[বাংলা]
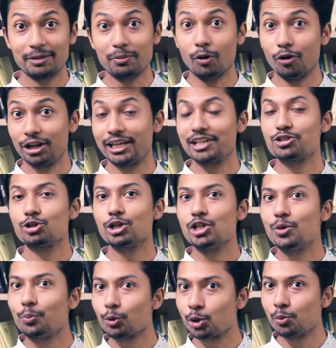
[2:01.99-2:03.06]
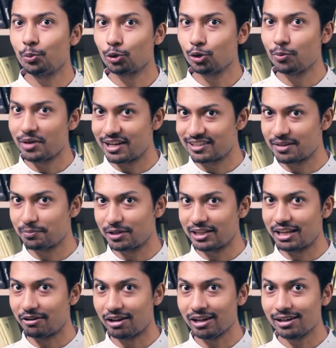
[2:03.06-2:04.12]
দেখবা অনেকের জন্য কিন্তু প্রথম প্রথম এক্সামটা
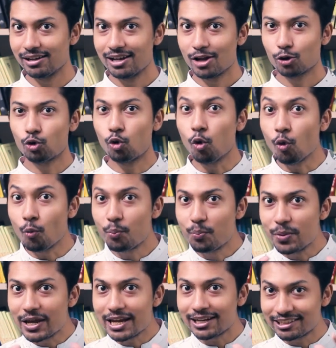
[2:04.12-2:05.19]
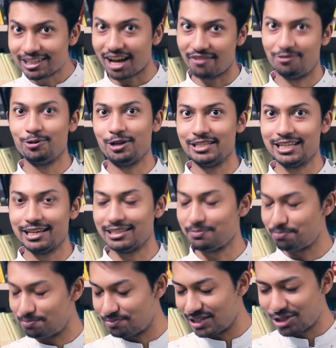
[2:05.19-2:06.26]
দেওয়া খুবই টাফ হয়ে যায়
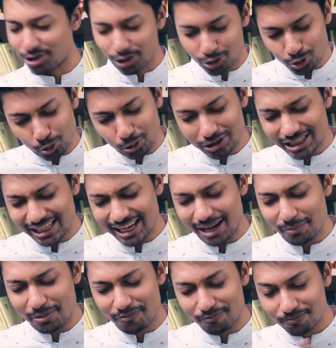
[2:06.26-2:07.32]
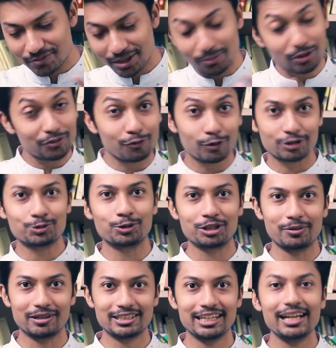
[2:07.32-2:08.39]
কিছুটা চলছে আমি ঠিকমতো ফোকাস
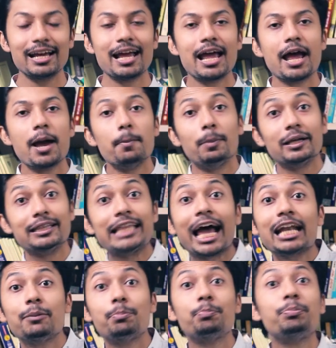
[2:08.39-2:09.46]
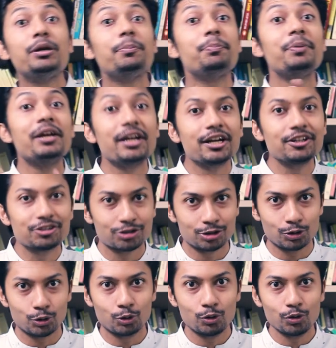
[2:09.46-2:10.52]
করতে পারছি না বাট দ্যাট প্রিপেয়ার্স
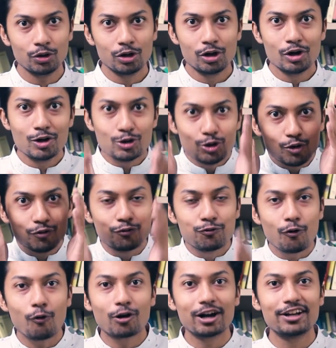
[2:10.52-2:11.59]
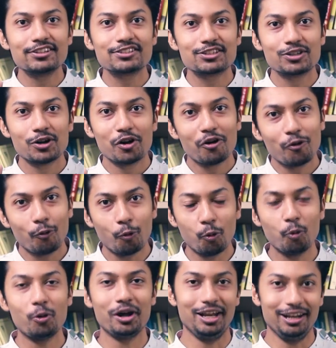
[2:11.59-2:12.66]
ইউ টু ফোকাস
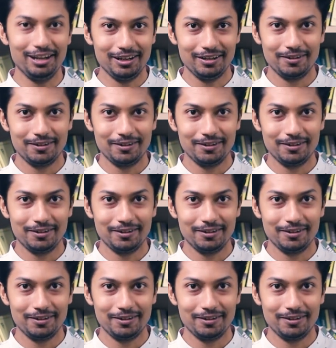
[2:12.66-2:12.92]
ওয়েল